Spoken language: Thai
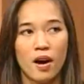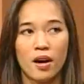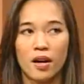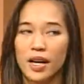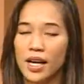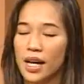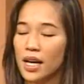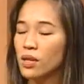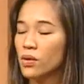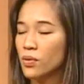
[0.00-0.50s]
นอก
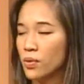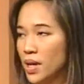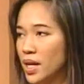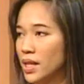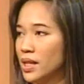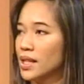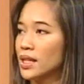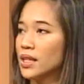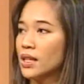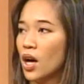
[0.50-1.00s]
ก็ยังคุย
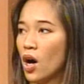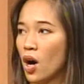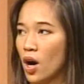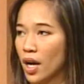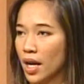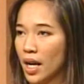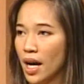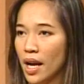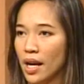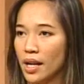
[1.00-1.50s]
ติดต่อ
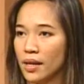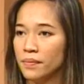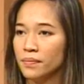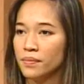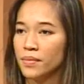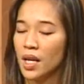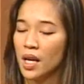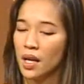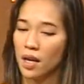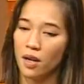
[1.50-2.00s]
กัน
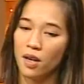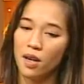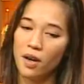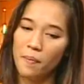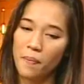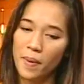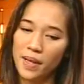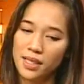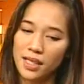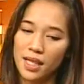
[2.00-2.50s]
ก็
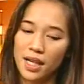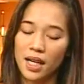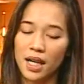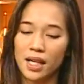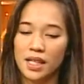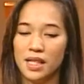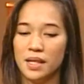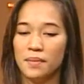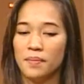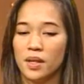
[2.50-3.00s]
ไปเจอกั
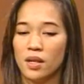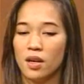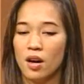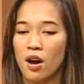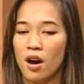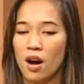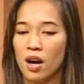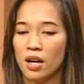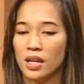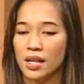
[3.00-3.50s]
นที่เมืองน
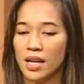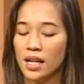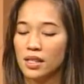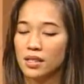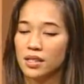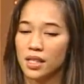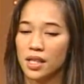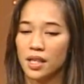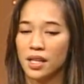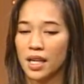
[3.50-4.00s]
อกนัด
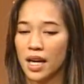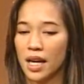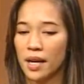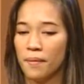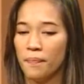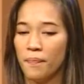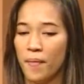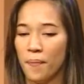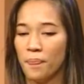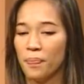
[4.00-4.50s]
เจอกัน
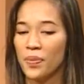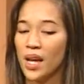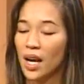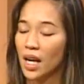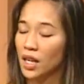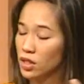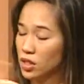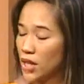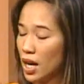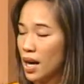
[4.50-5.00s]
แบบ
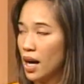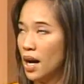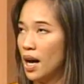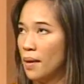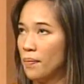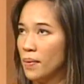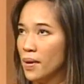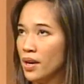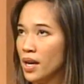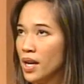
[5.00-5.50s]

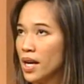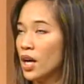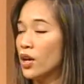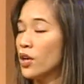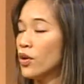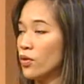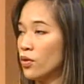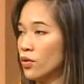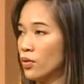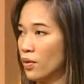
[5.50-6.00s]
พี่เขา
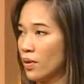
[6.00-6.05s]
อยู่